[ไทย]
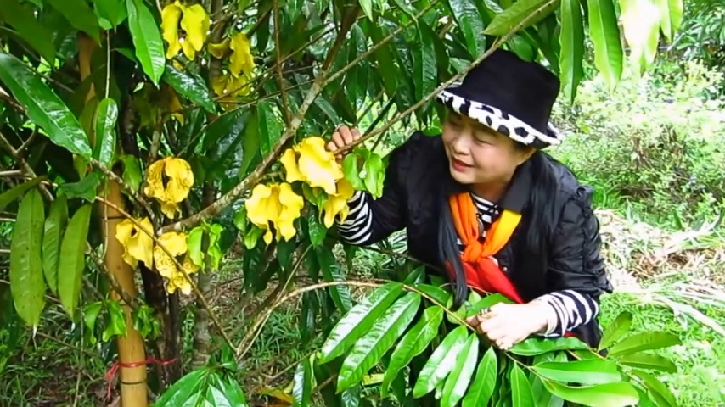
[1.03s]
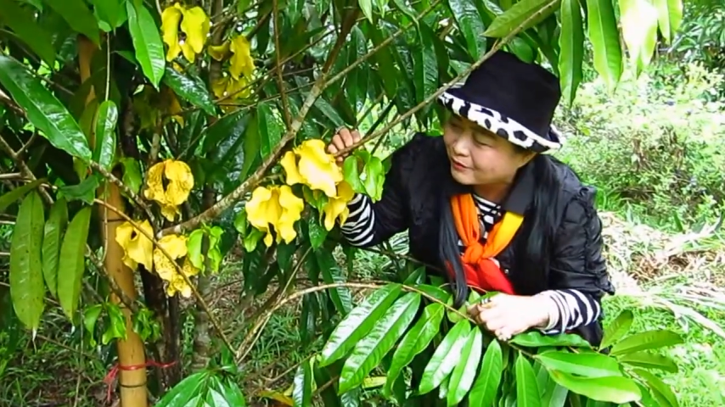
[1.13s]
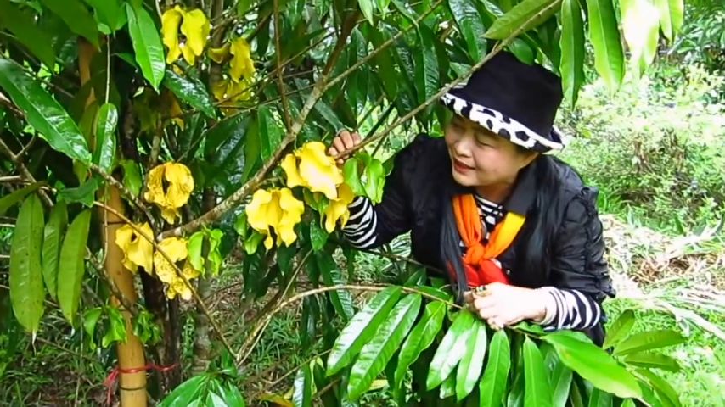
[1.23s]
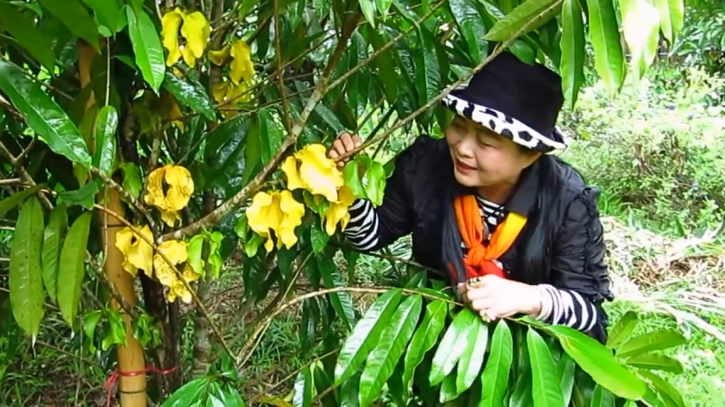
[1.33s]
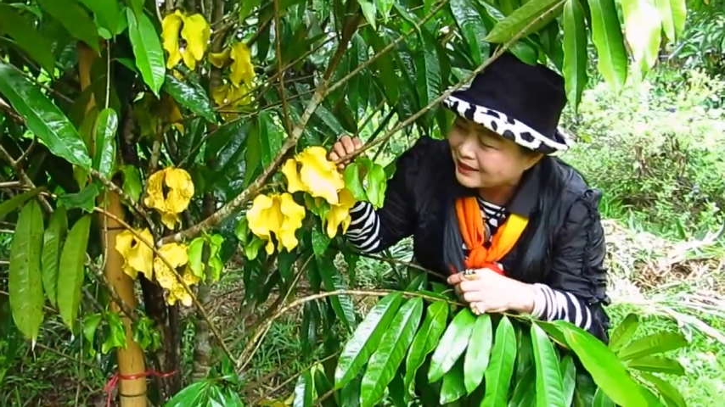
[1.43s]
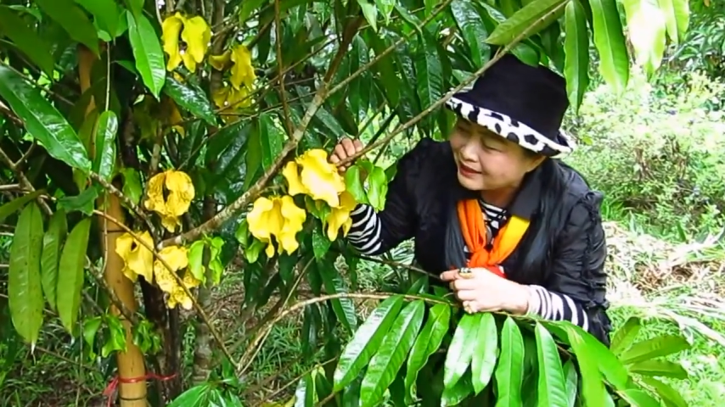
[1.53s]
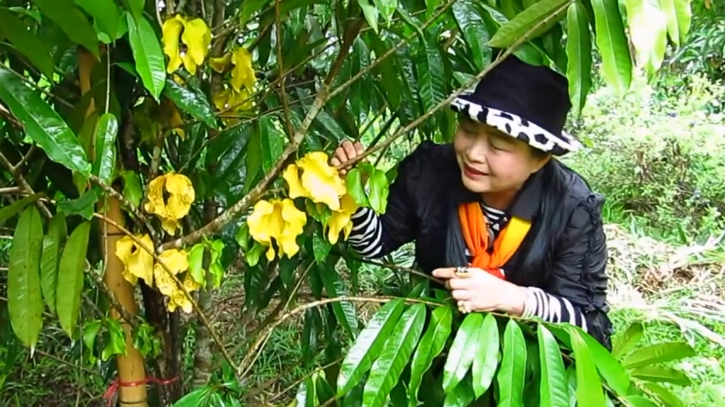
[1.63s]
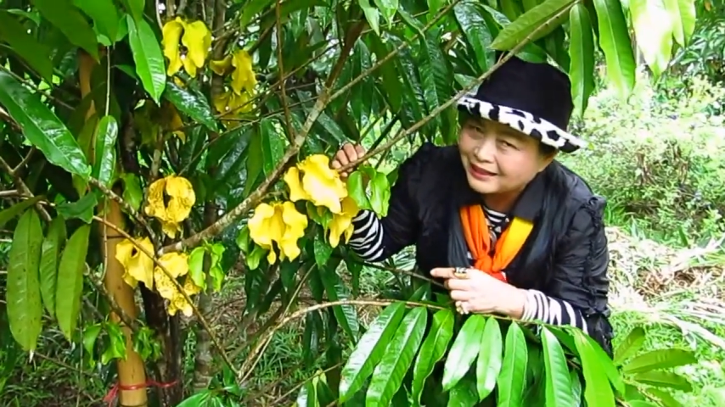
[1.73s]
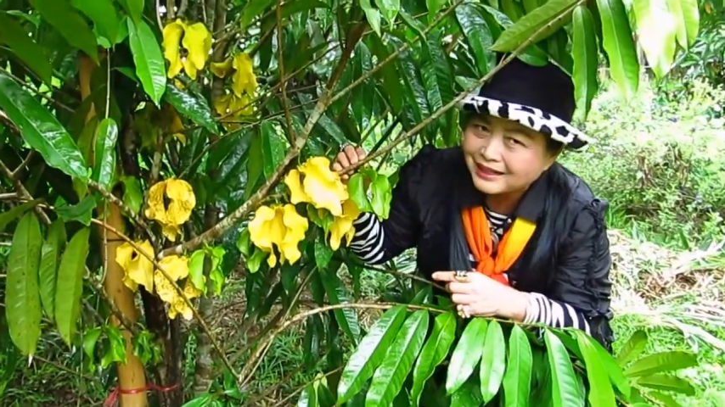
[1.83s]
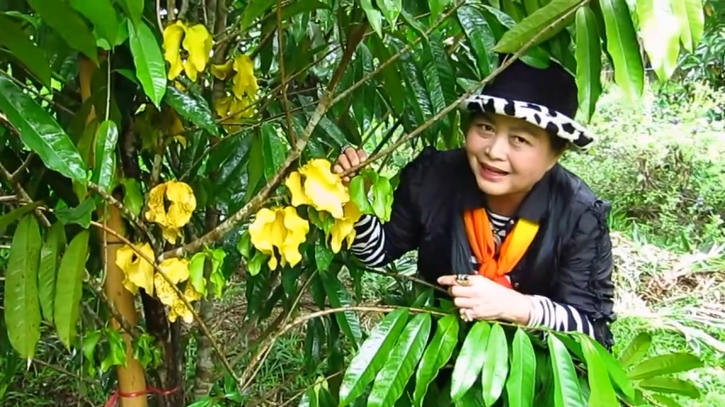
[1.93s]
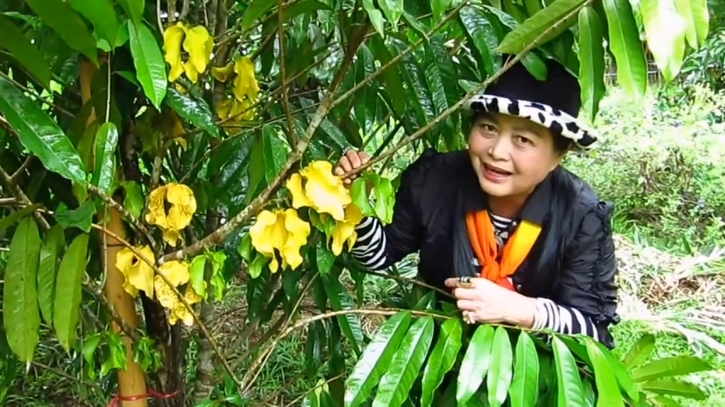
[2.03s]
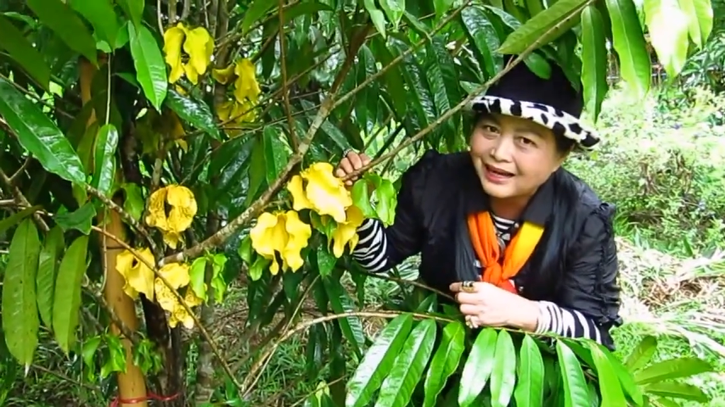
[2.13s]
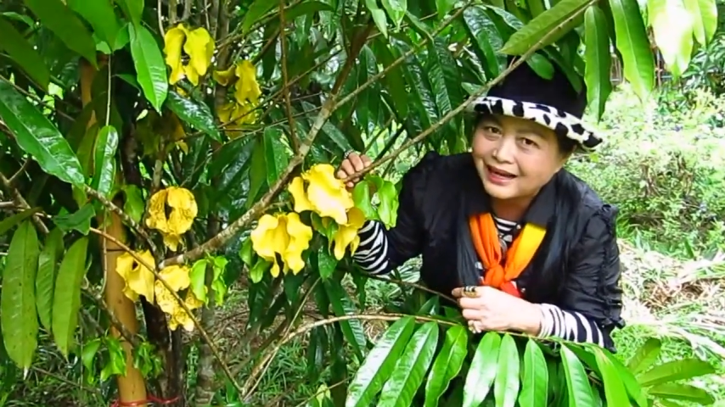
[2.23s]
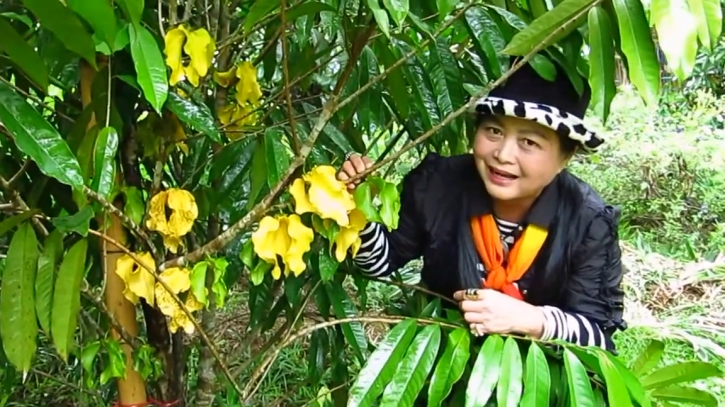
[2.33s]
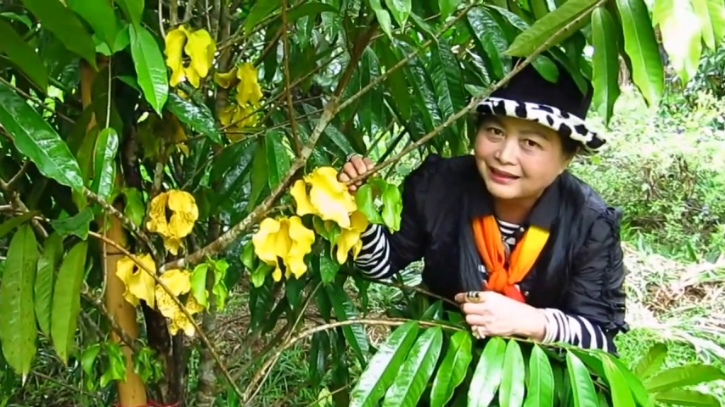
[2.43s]
วันนี้นะ
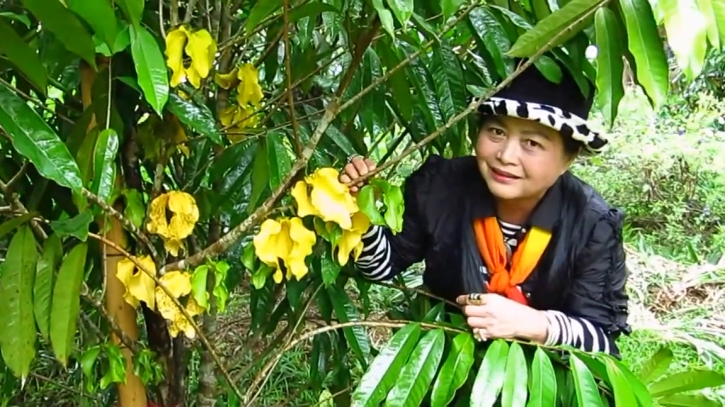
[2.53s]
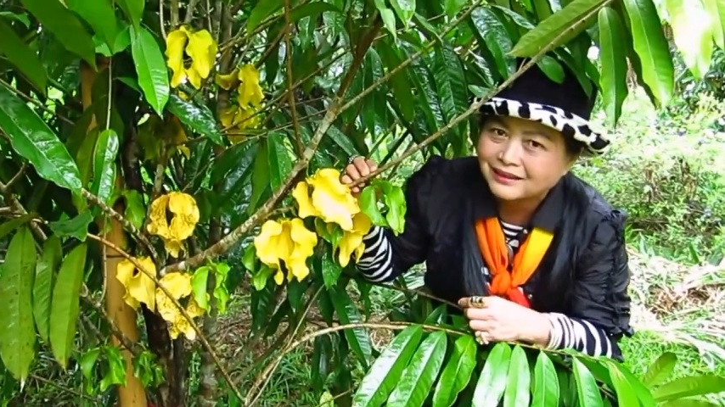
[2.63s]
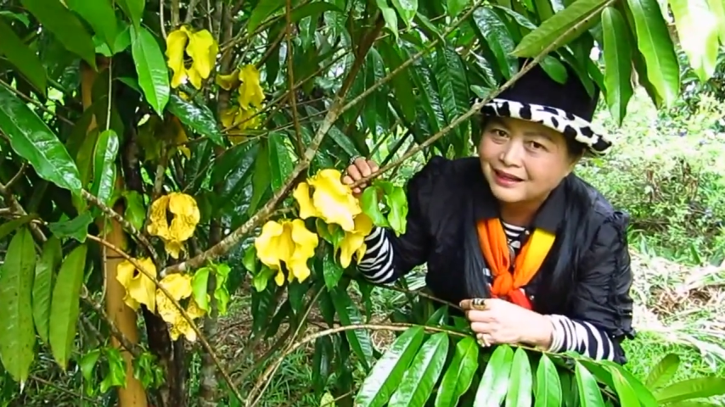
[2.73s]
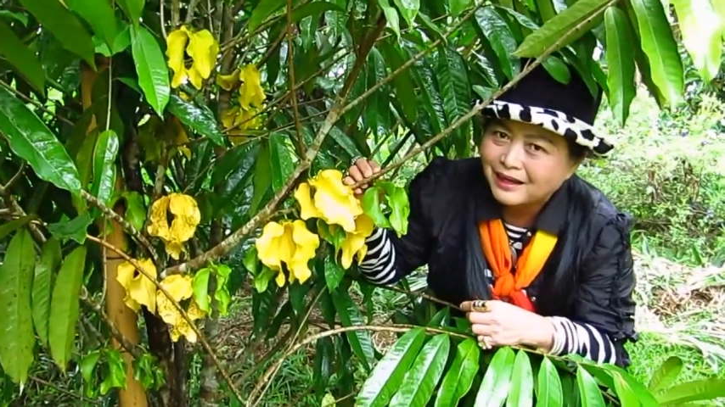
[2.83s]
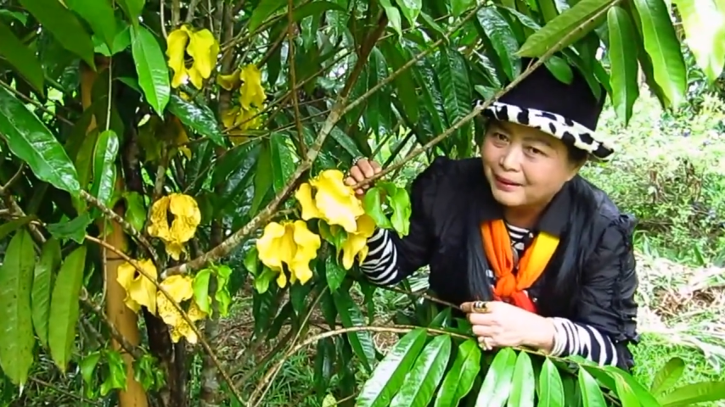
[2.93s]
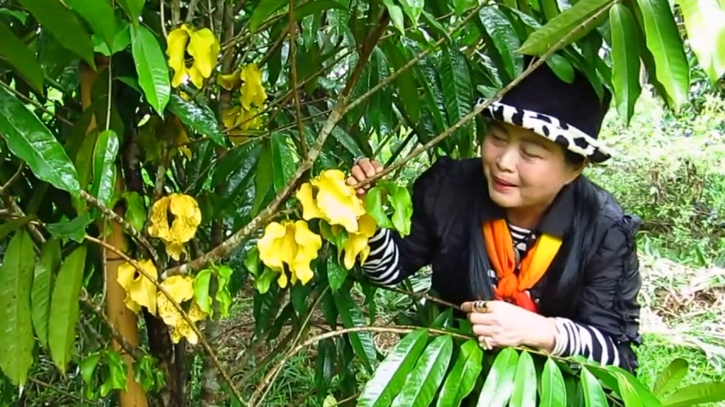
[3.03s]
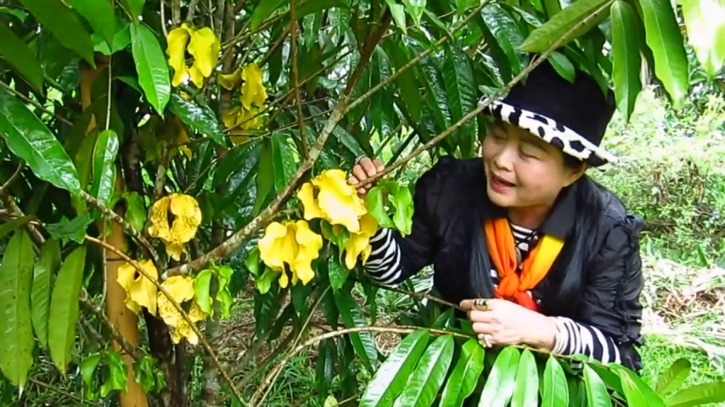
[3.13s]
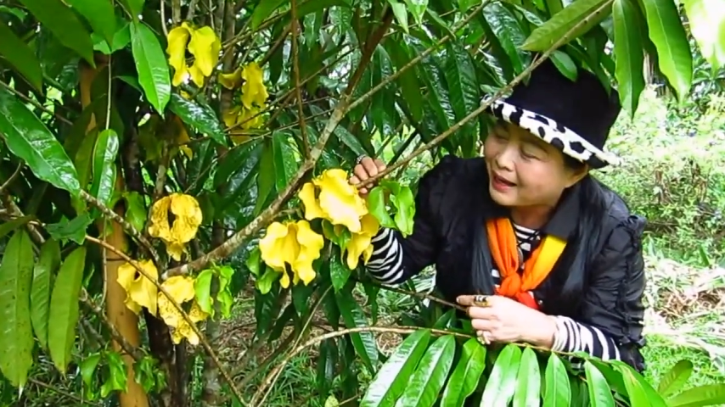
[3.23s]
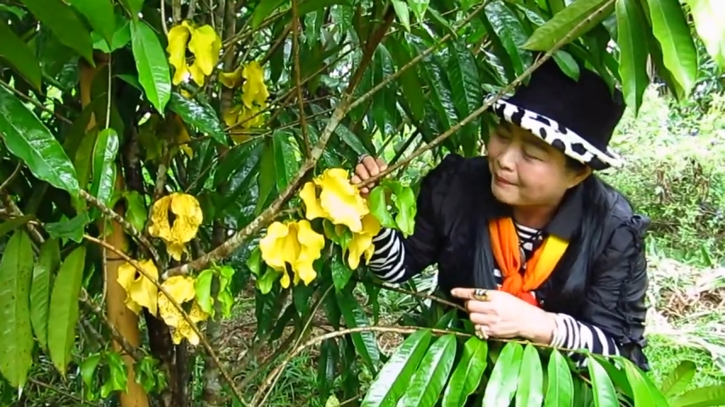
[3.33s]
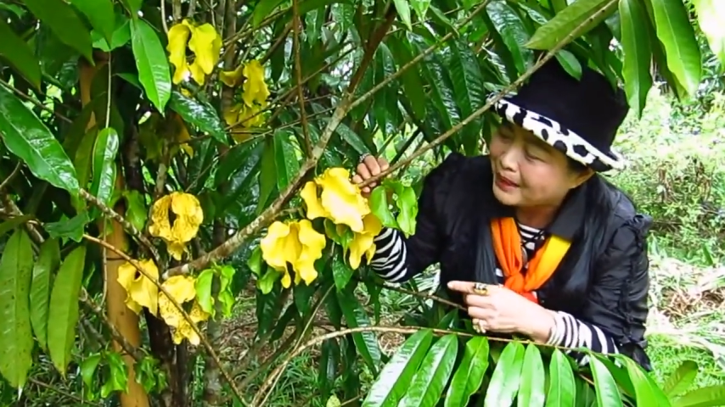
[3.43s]
คะพา